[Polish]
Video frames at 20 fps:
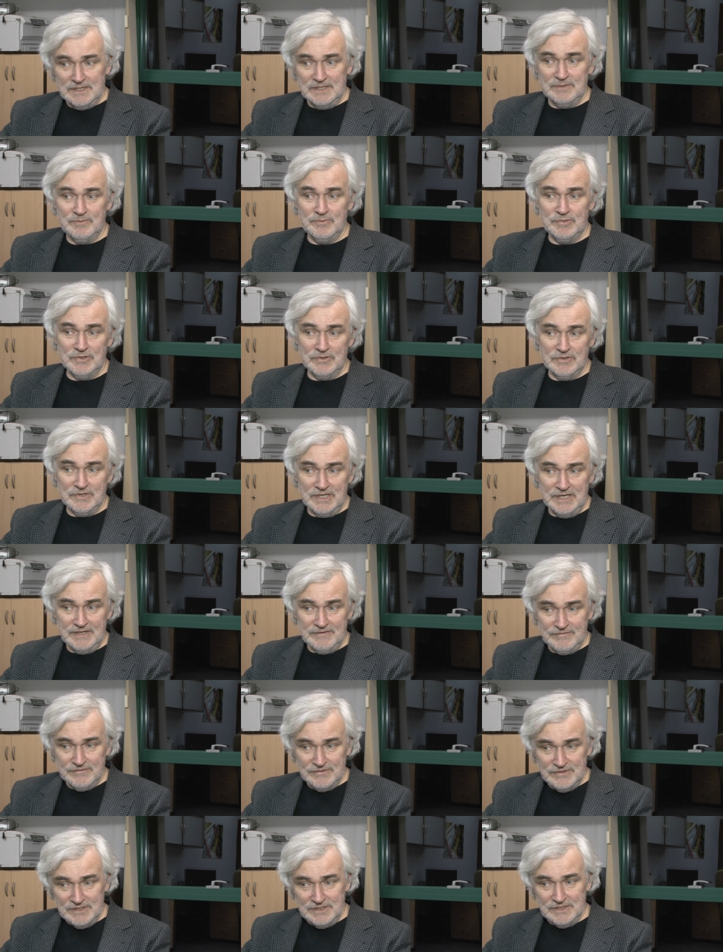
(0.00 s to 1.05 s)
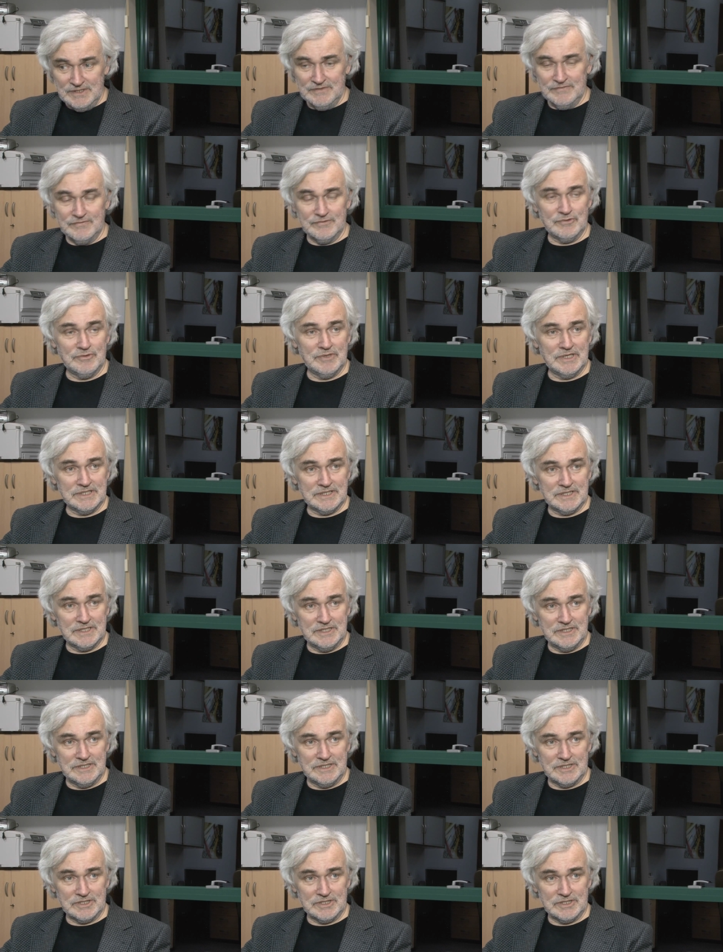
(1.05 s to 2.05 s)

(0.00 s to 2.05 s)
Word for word: i biografii, i wkładki